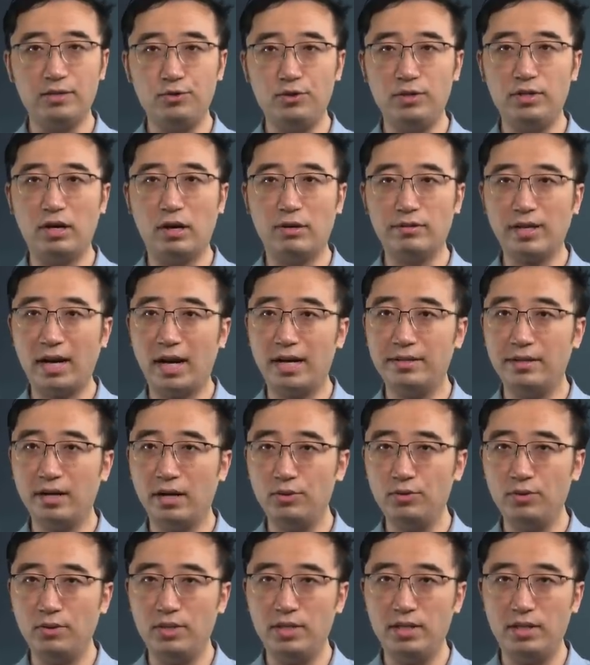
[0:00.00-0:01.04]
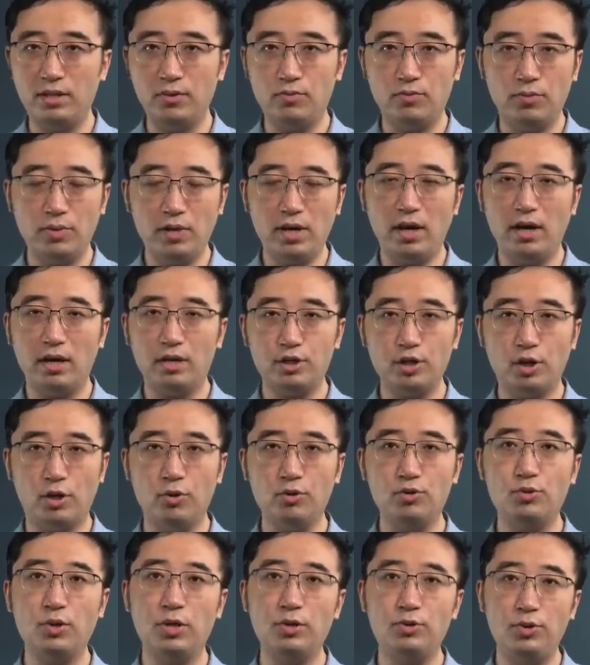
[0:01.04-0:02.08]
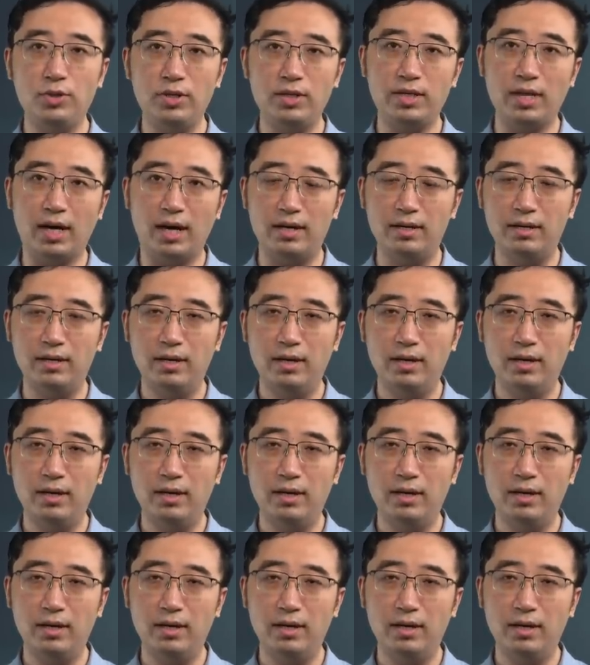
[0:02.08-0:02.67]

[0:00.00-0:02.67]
去找大将军姬无夜筹措军饷，